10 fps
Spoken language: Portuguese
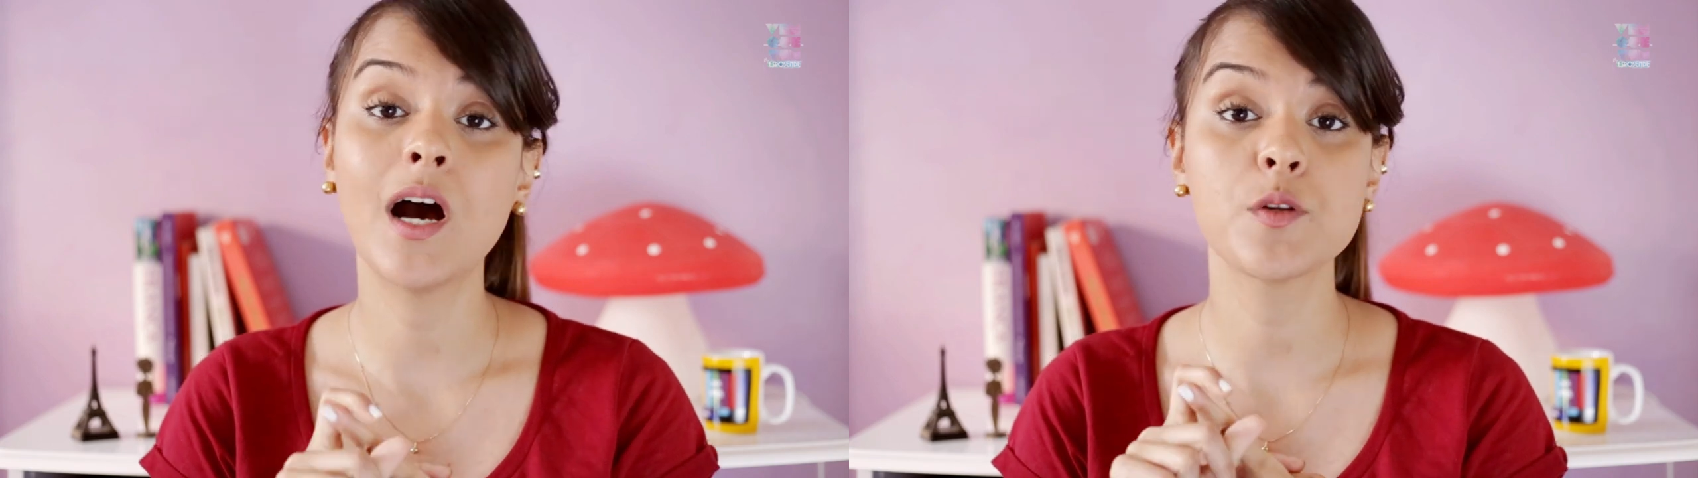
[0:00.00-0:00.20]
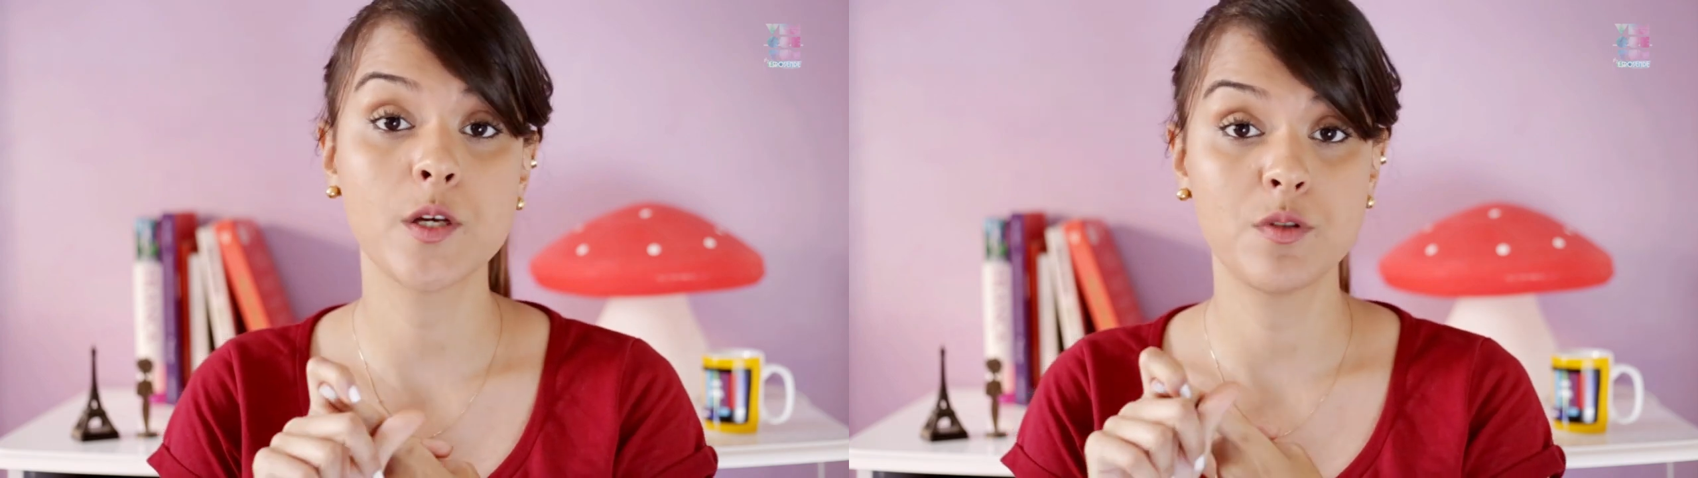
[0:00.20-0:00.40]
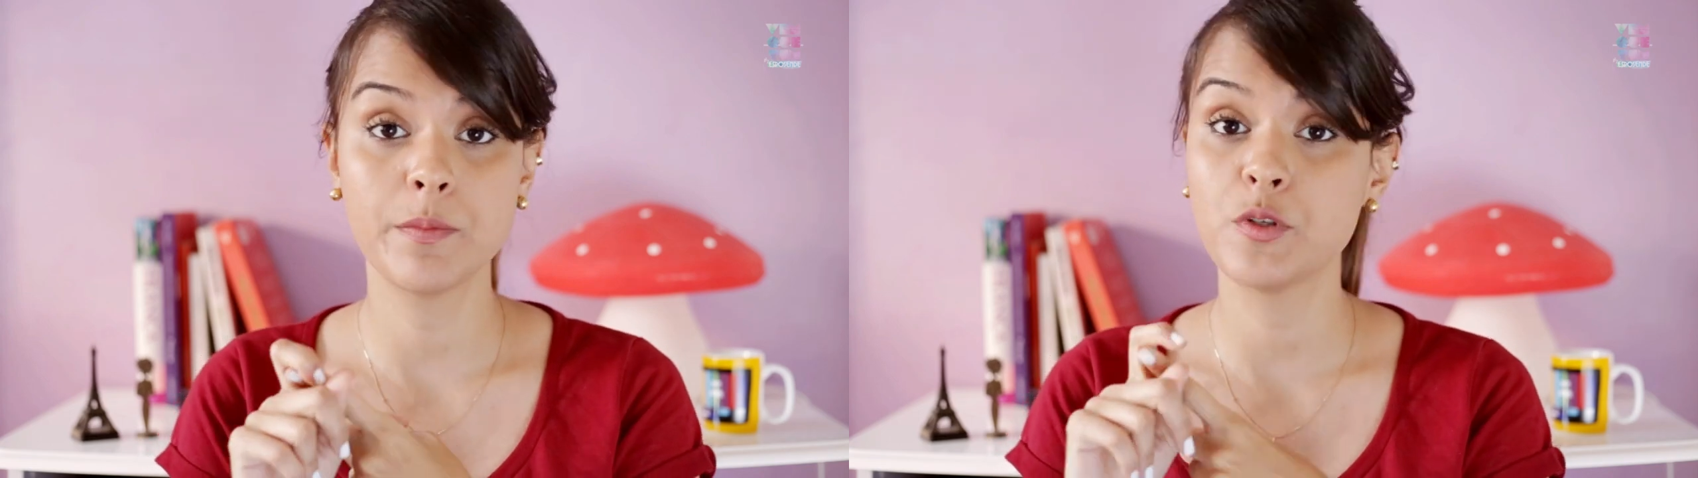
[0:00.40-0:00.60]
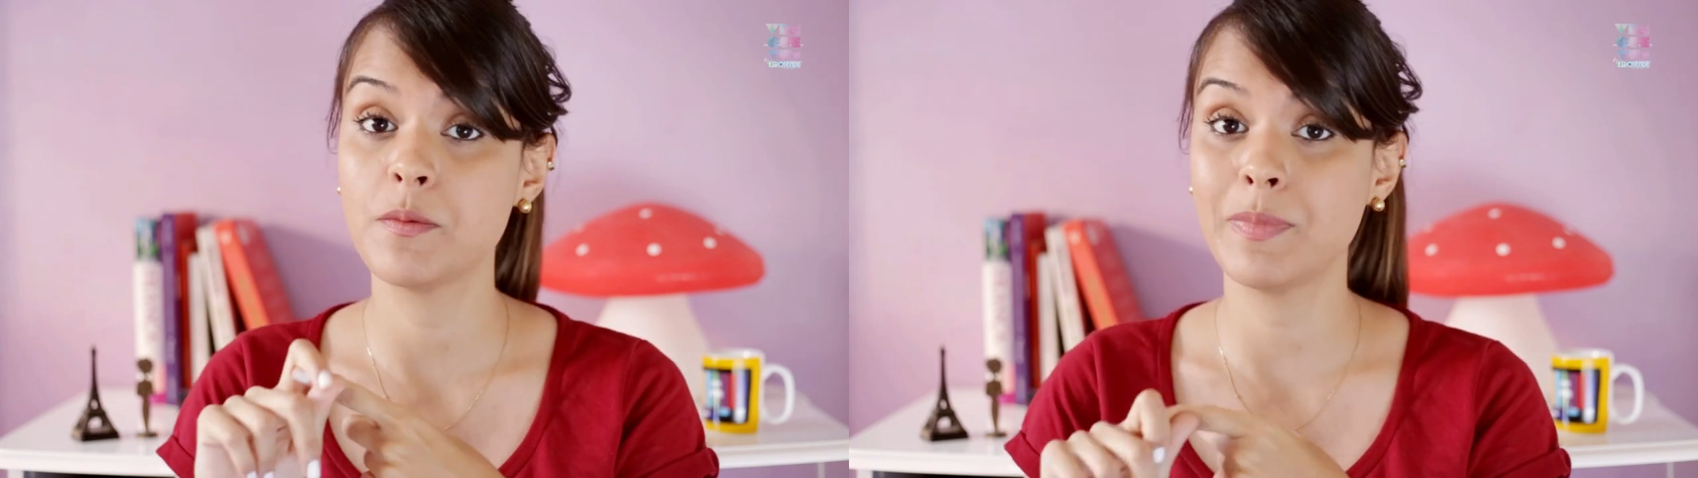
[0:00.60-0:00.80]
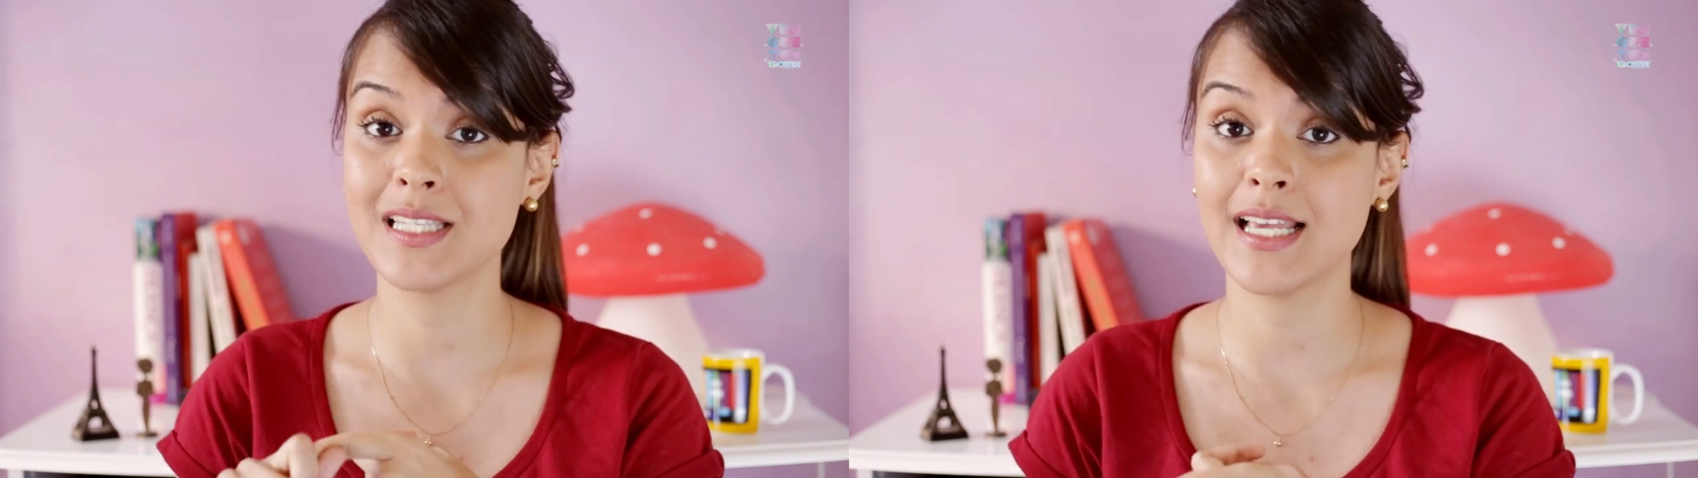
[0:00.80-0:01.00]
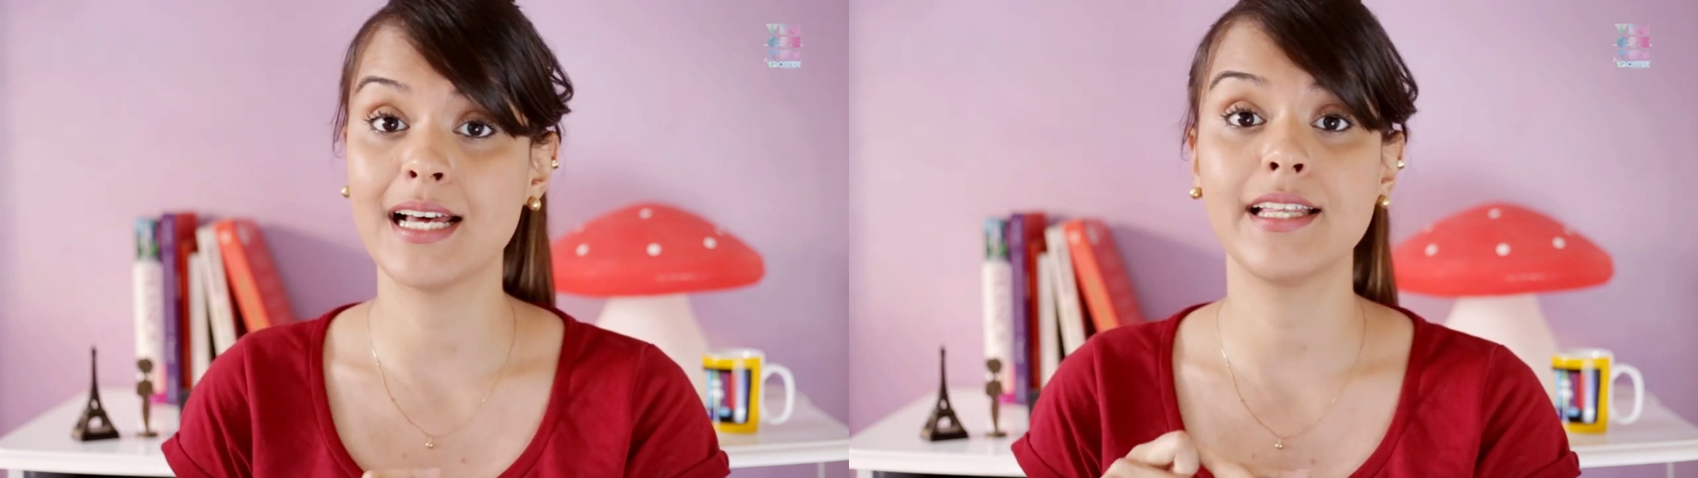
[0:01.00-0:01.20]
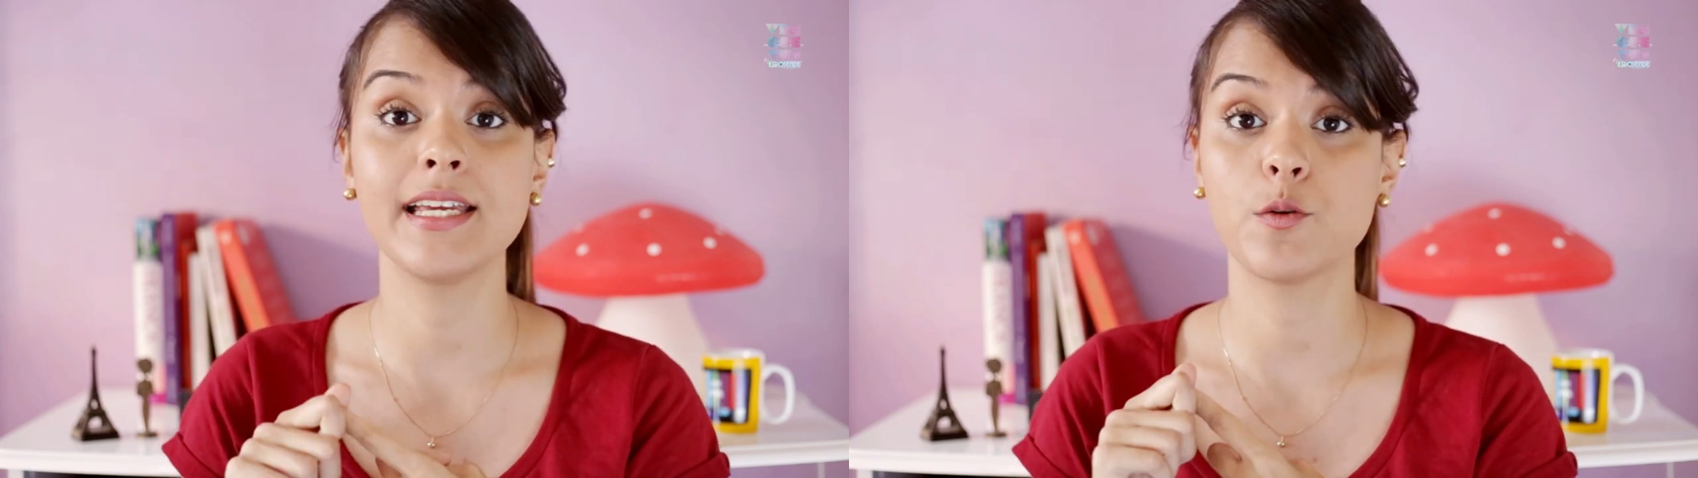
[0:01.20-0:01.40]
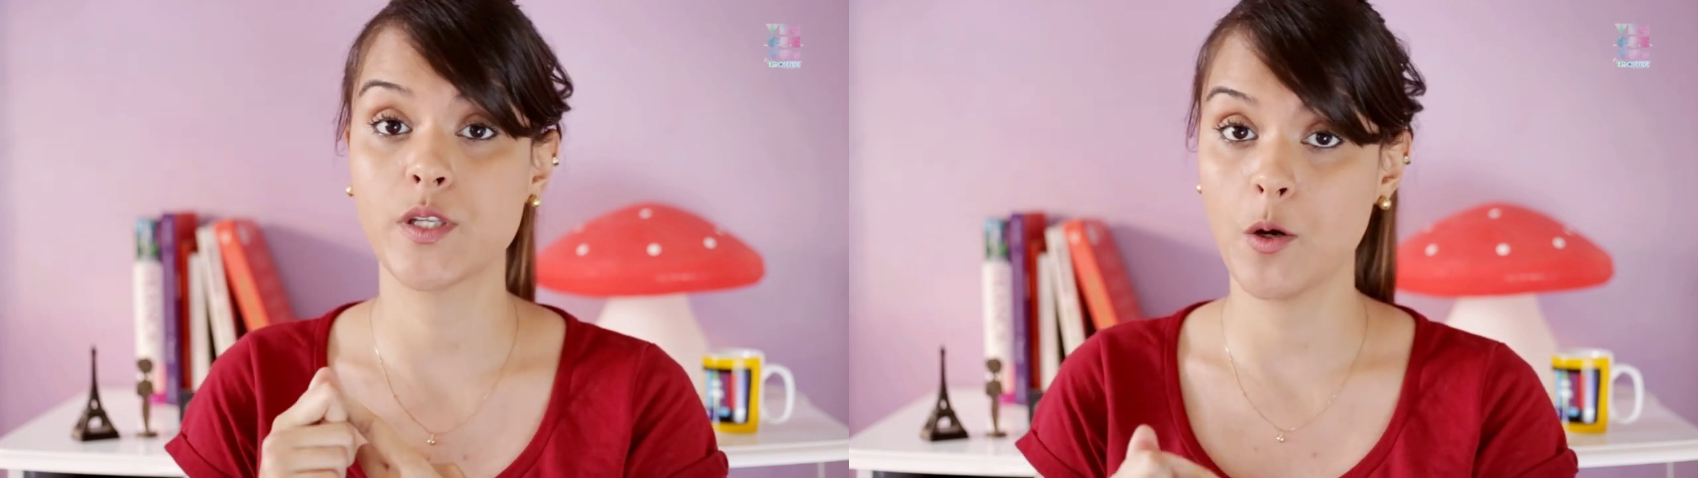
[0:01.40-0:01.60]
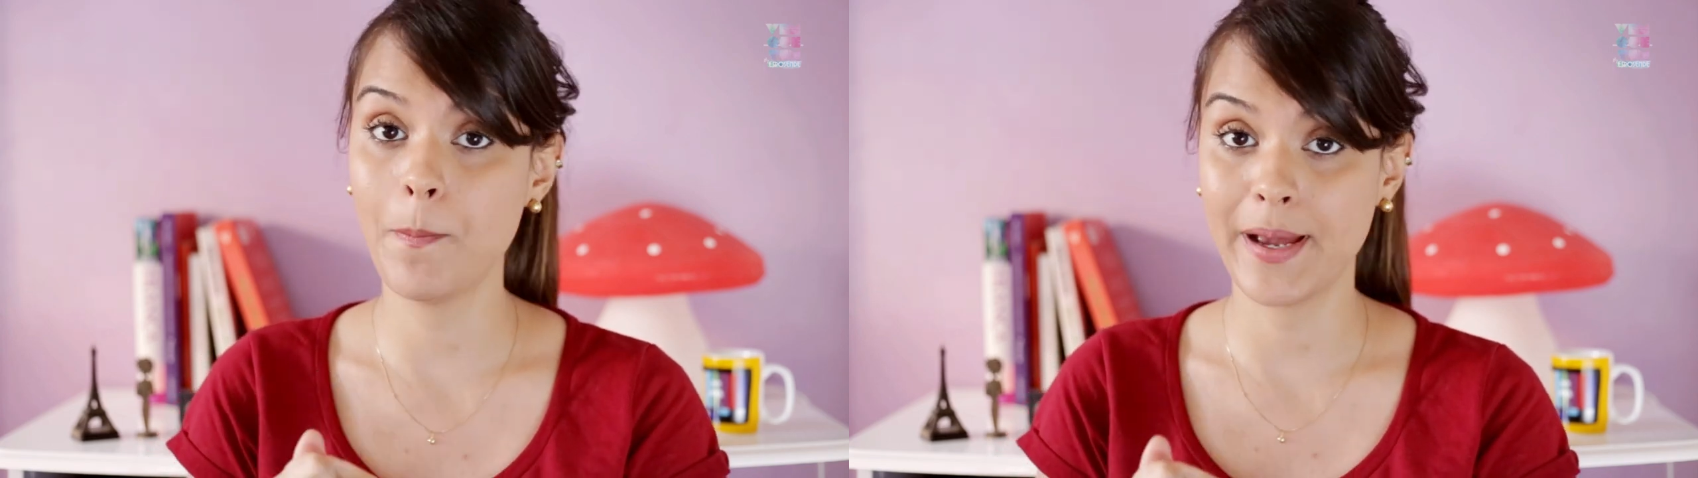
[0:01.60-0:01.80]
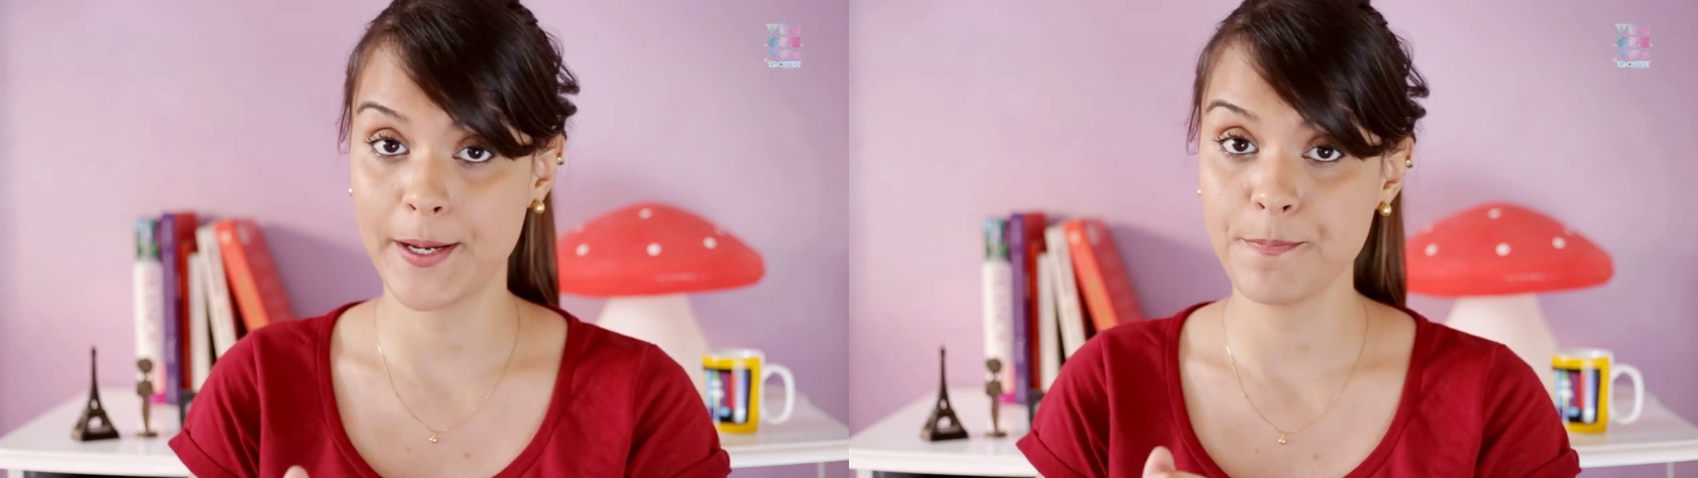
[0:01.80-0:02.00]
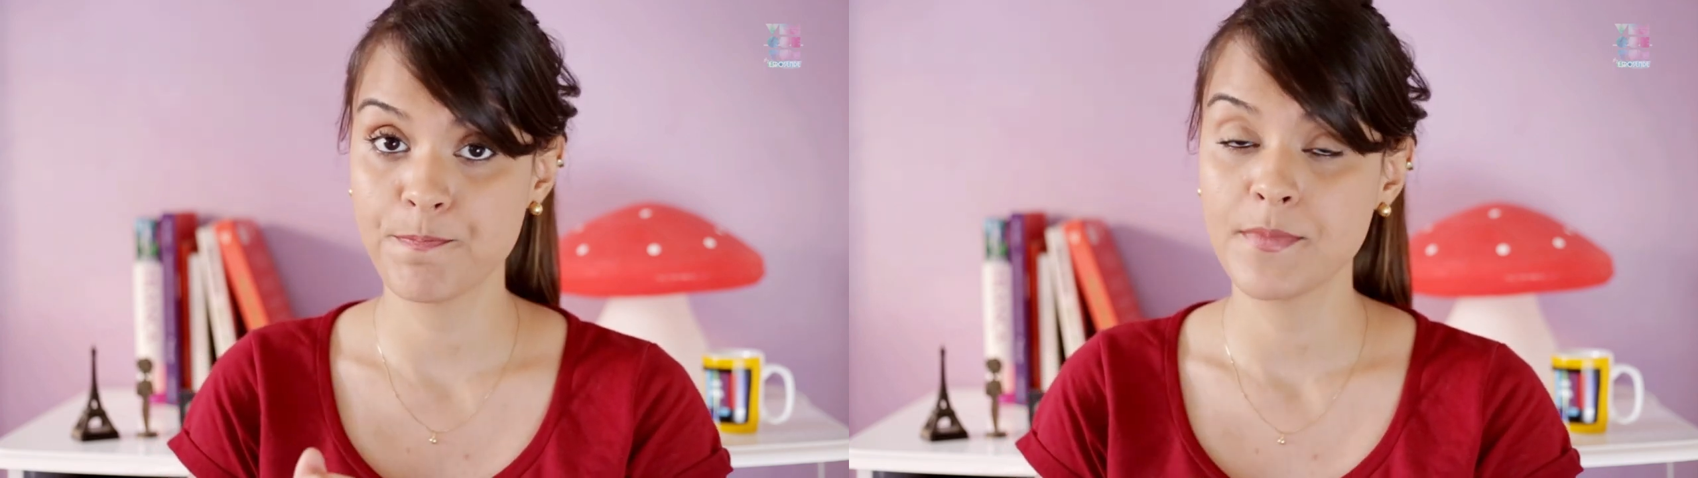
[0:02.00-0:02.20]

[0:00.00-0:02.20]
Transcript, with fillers: ao seu tipo de pisada e ao seu pé,